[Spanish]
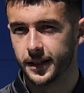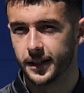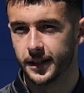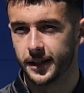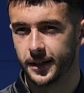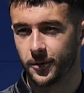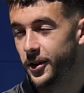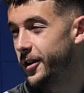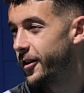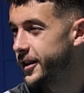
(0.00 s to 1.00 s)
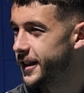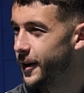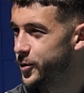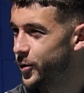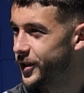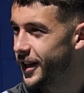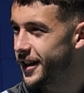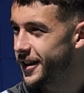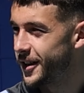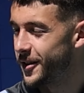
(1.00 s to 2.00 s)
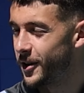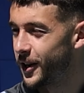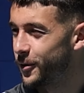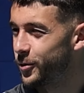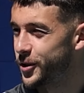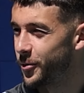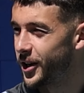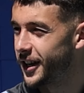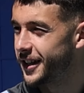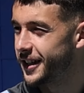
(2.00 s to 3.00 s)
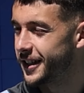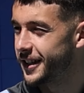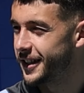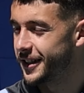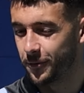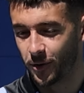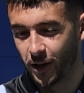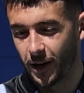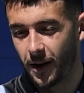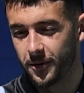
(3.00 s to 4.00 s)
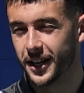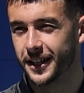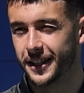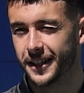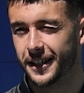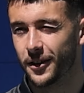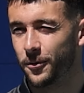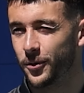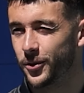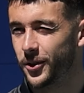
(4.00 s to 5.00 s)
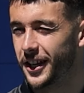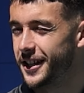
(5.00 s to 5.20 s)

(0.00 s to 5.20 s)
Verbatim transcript: Eh, bueno, ahora está la absoluta, eh, me alegro mucho por él y, espero que le vaya bien y, en un futuro